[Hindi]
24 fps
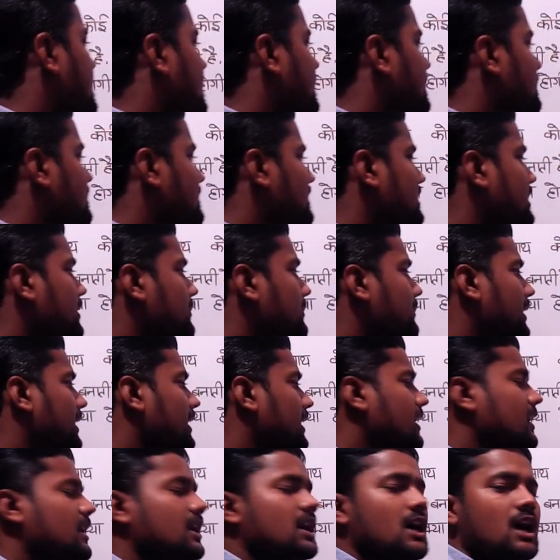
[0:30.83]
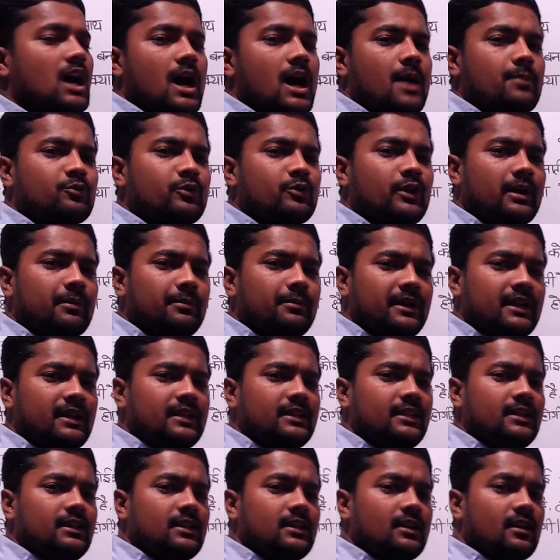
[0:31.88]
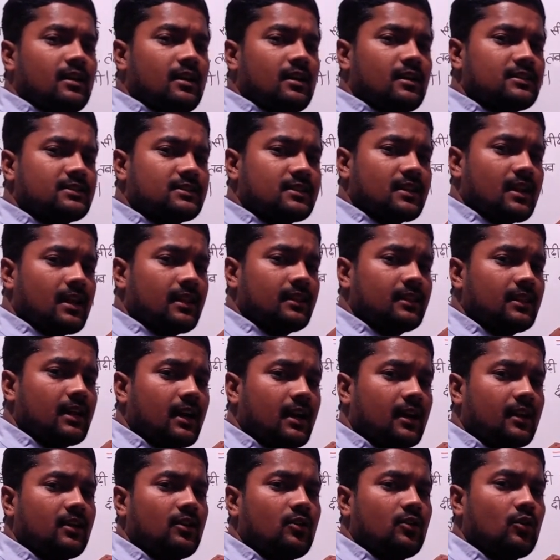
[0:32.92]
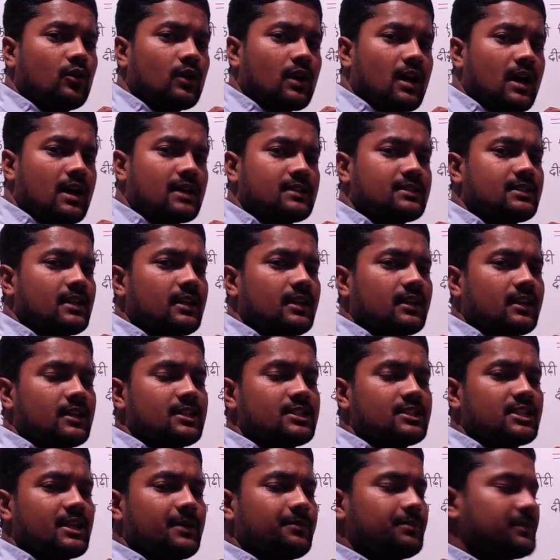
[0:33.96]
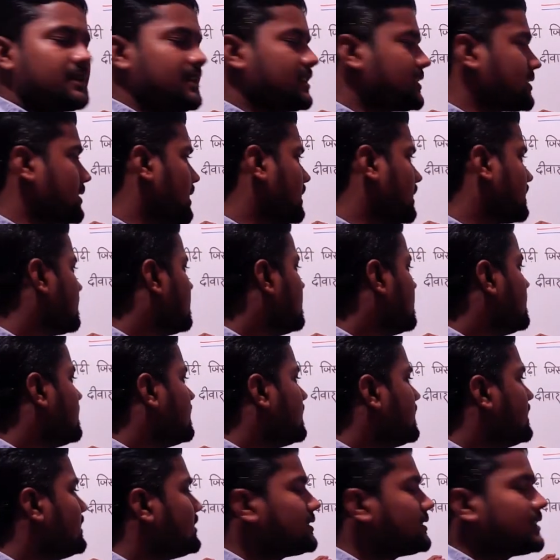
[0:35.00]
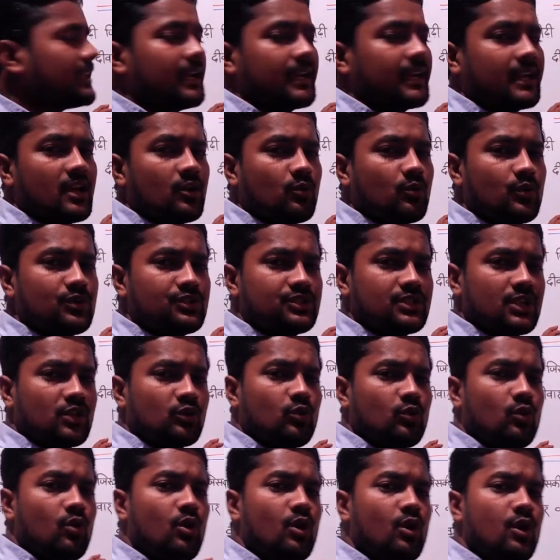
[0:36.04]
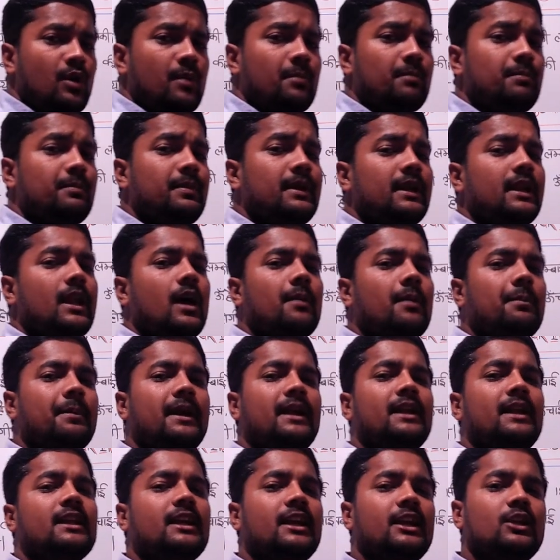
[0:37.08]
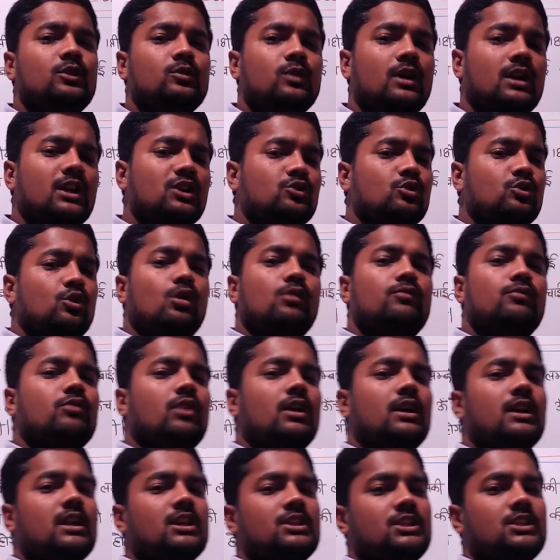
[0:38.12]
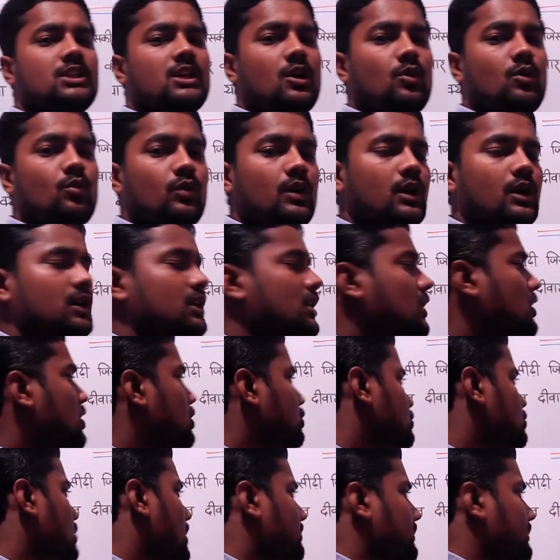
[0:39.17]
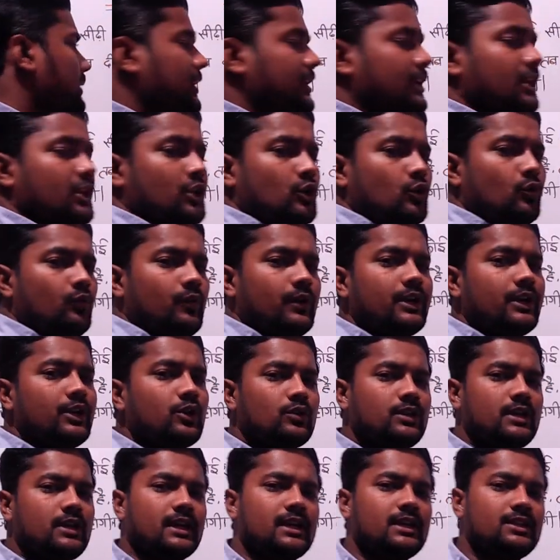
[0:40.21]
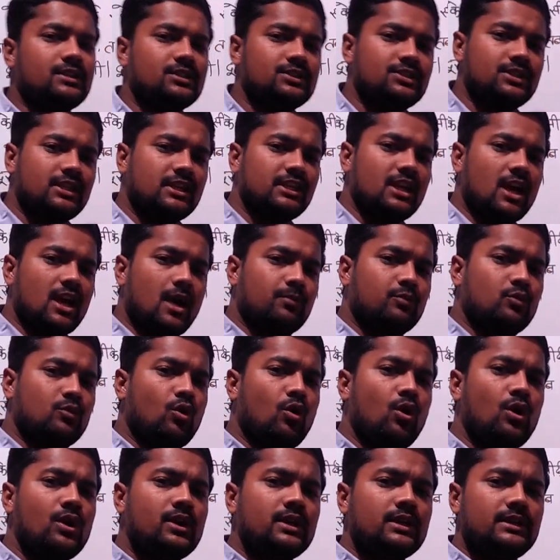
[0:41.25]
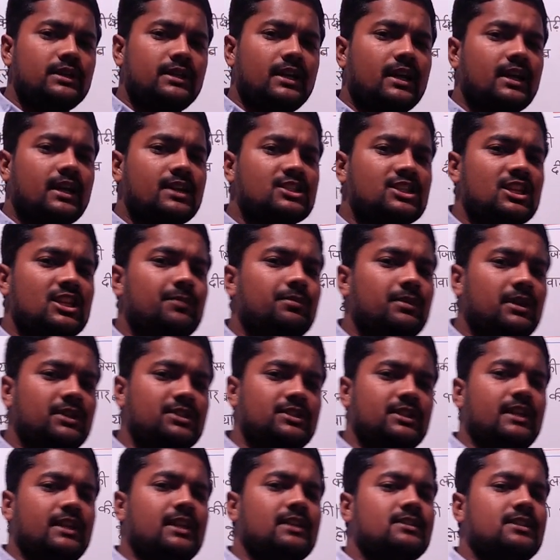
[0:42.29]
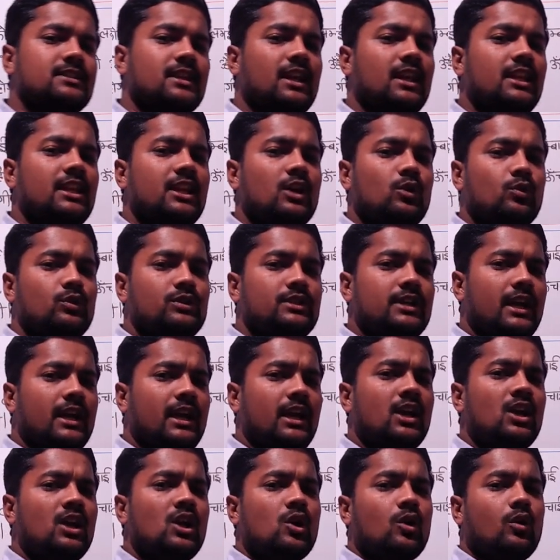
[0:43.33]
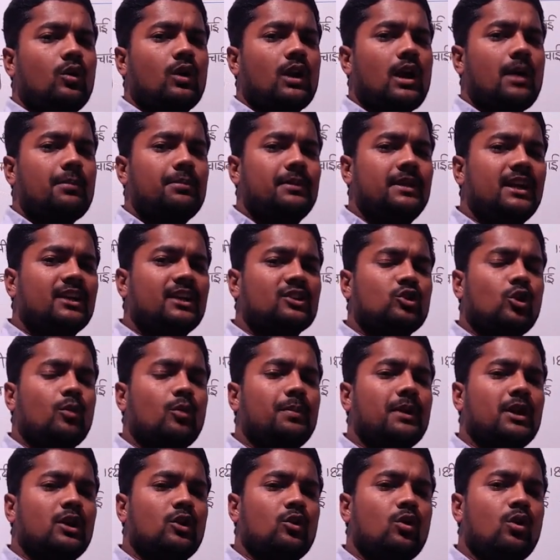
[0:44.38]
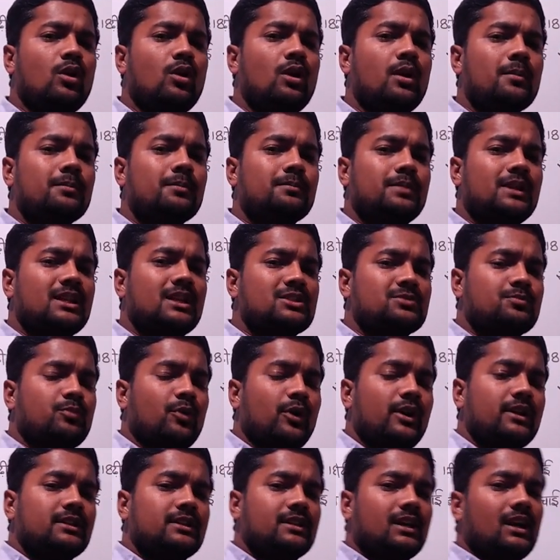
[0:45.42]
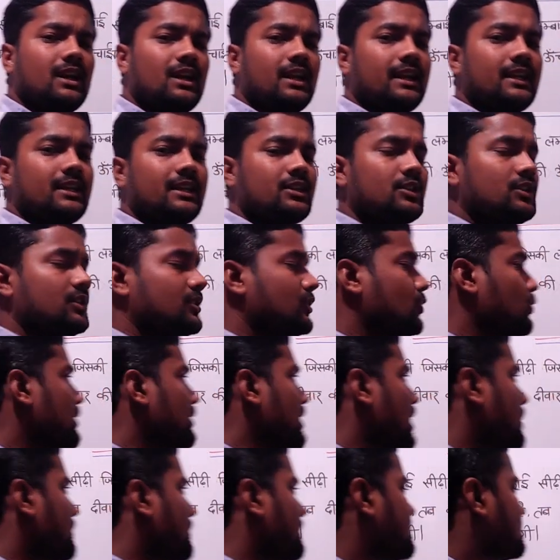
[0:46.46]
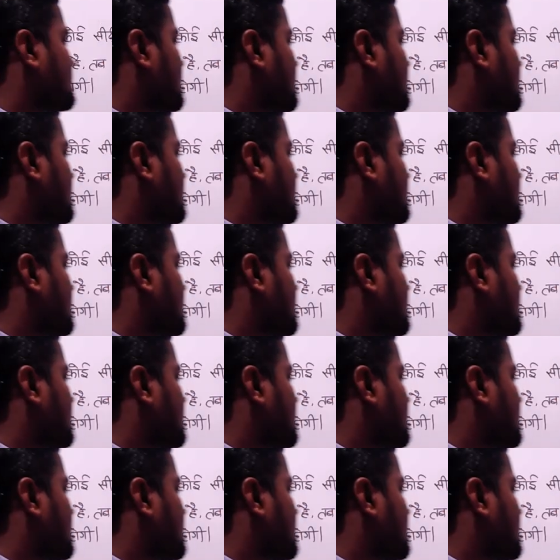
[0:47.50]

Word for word: इसलिए मैं आपको एक बेहद ही शानदार और आसान कंसेप्ट के साथ इस तरह के क्वेश्चन को बिना पेन के द्वारा सॉल्व करना सिखाऊंगा सो आप कंटिन्यू वीडियो देखें जिससे कि आपको ये कंसेप्ट अच्छे ढंग से क्लियर हो जाए और आप एक टॉपिक को प्लस पॉइंट कर लें क्योंकि आप इस